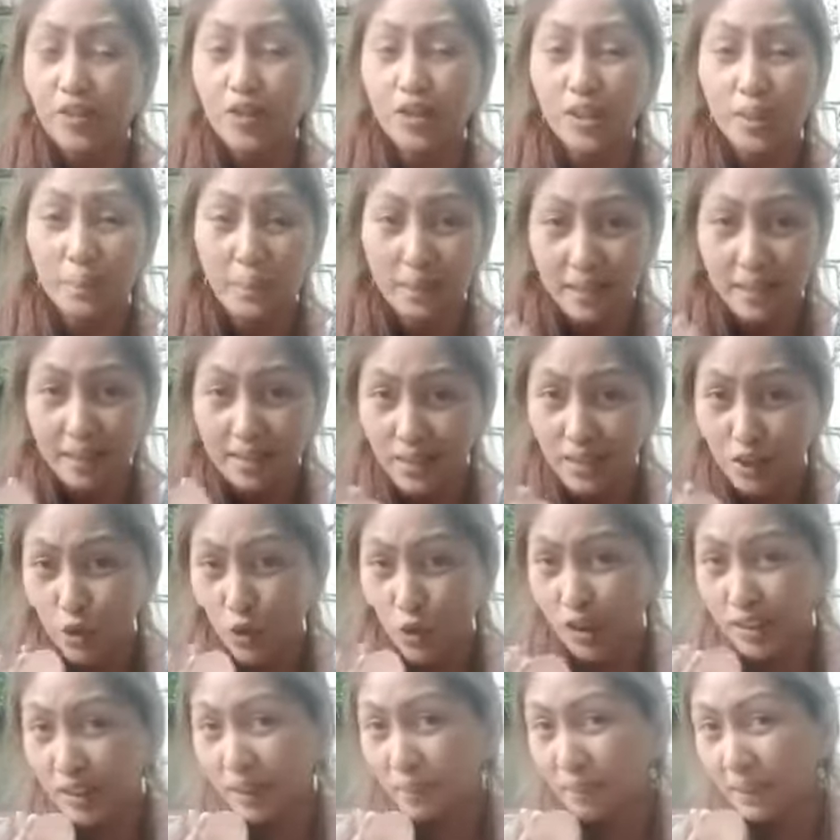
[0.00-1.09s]
Ito naman ang
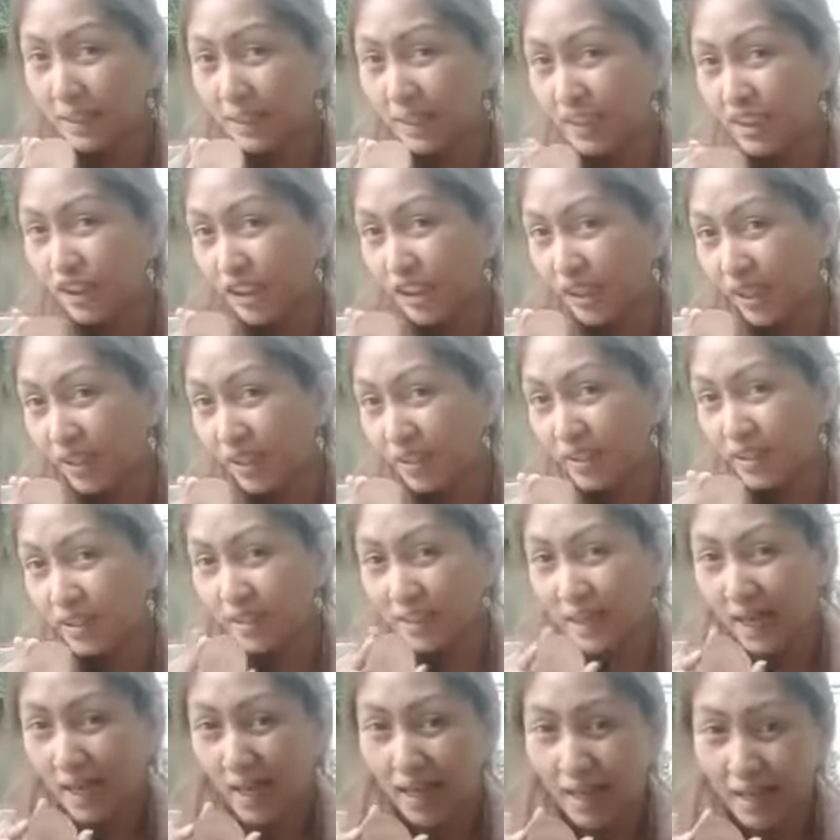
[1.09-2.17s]
sinukuan ng Malaysia.
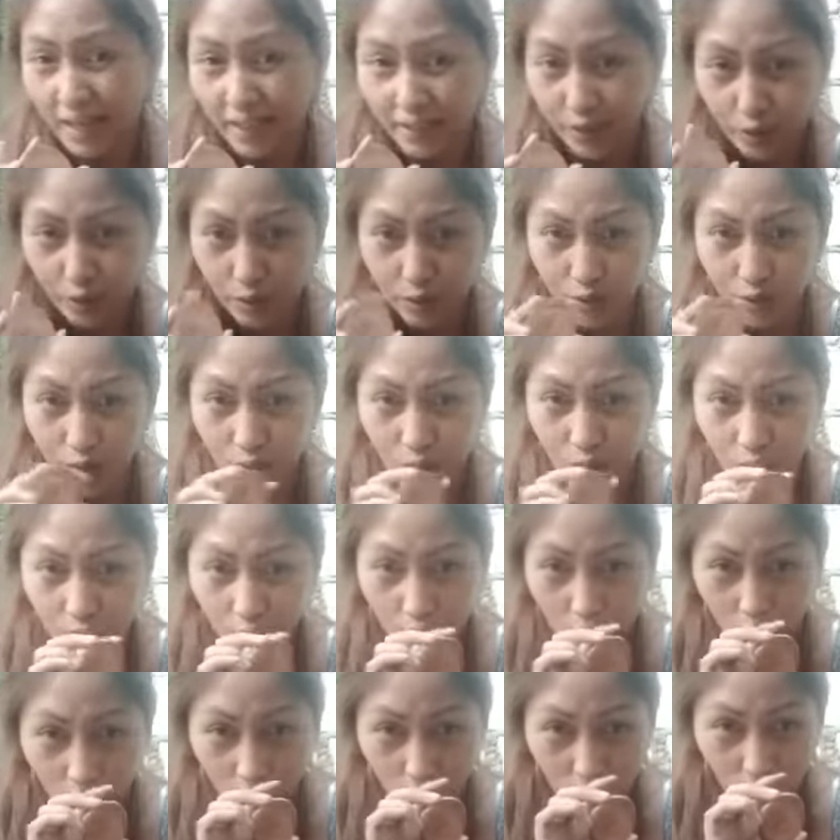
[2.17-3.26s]
Raha kayo.
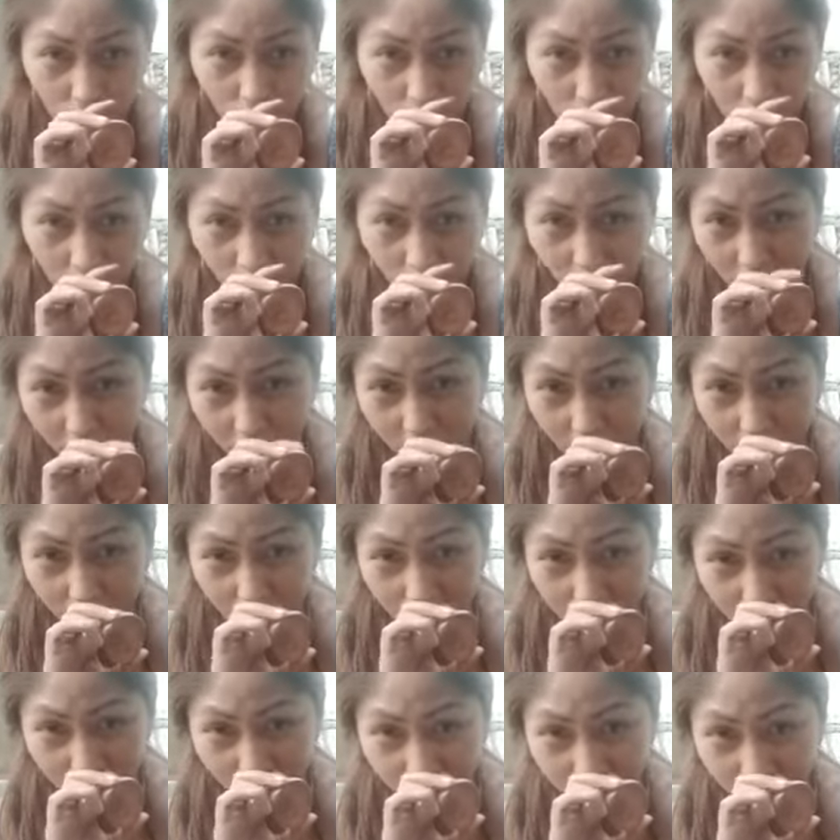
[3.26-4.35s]

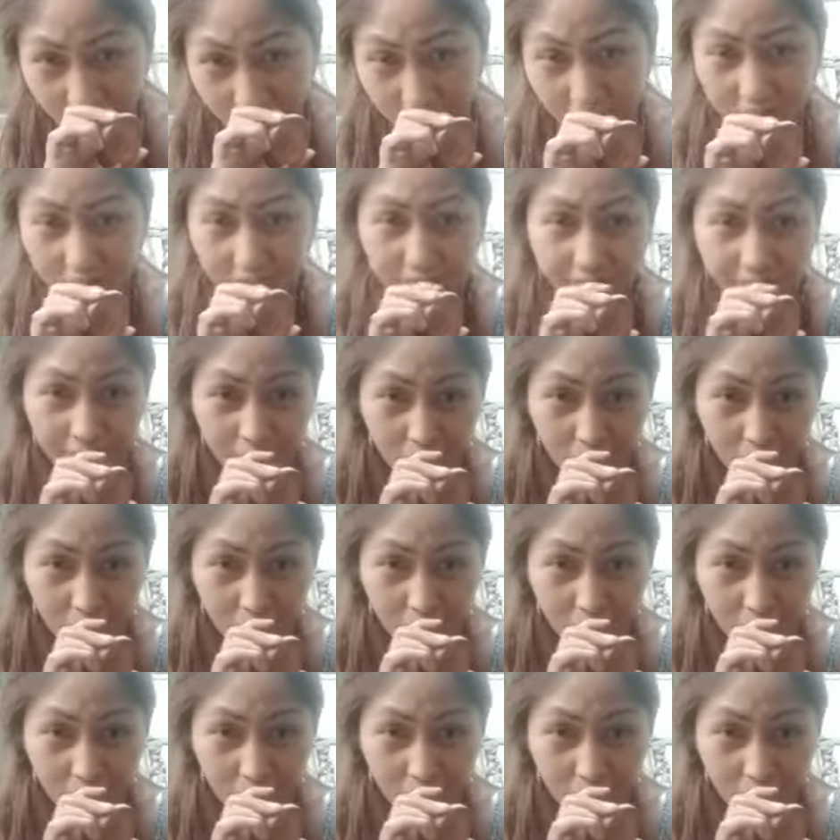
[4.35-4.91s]
Ah!